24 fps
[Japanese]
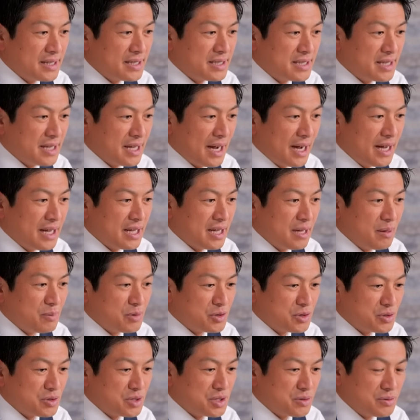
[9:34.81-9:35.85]
歴史的背景
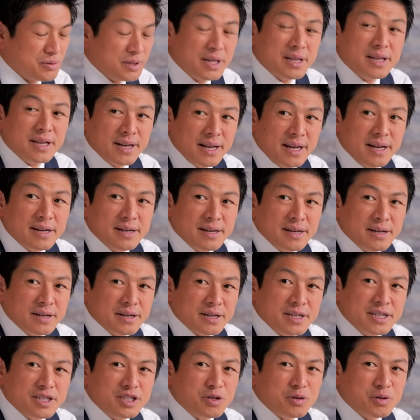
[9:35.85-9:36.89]
も少し触れてね、
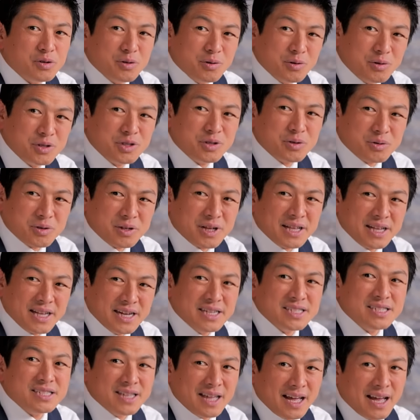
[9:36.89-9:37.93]
議事録に残しておくことが
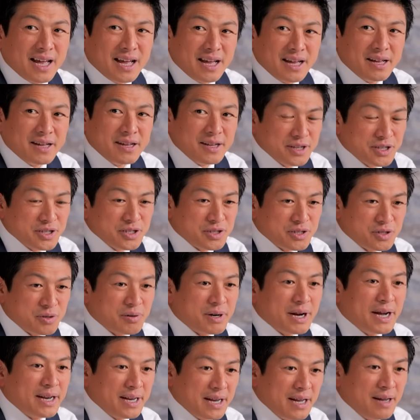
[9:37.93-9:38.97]
大事で、
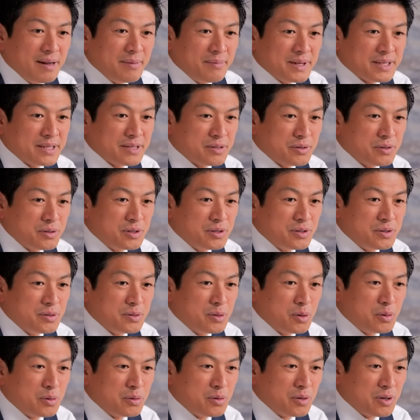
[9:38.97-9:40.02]
将来ね、またそうい
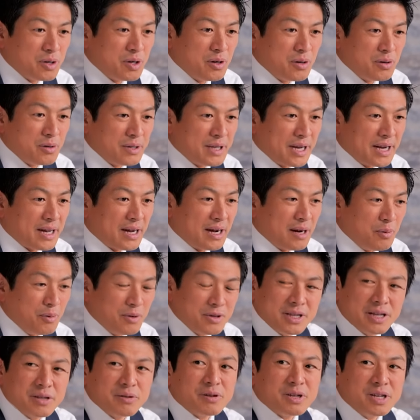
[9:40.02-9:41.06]
う動きを誰かが
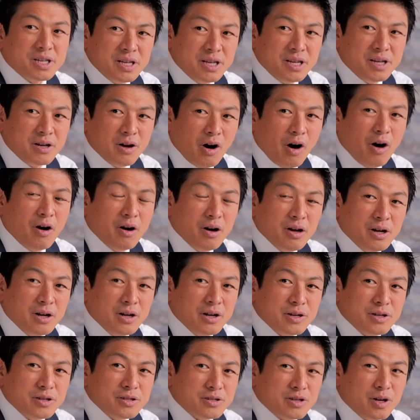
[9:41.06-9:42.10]
思ったときに、あ、
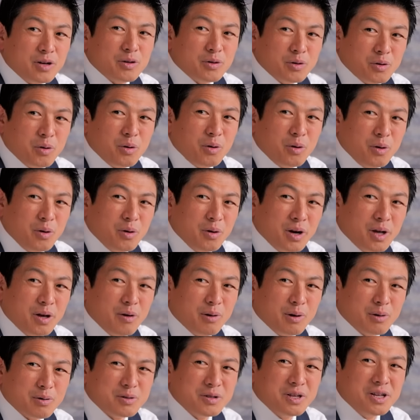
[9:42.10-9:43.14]
ちゃんと令
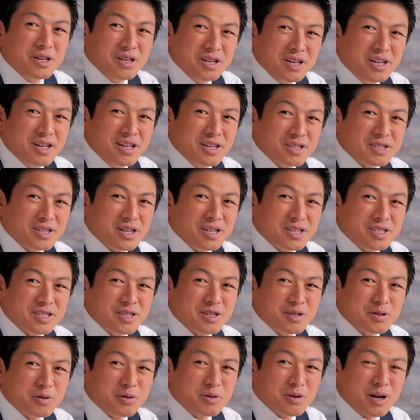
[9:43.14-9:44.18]
和6年に参
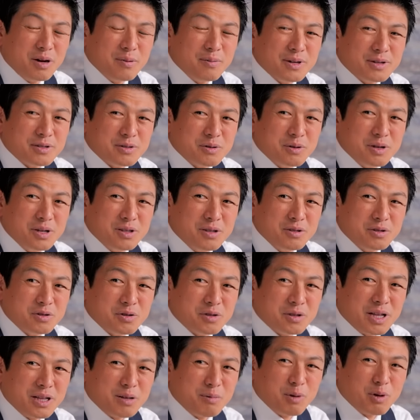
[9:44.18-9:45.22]
政党の神谷総平っていう
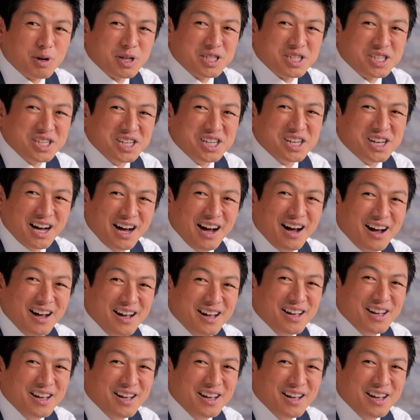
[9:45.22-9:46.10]
ちょっと頭のおかしい議員が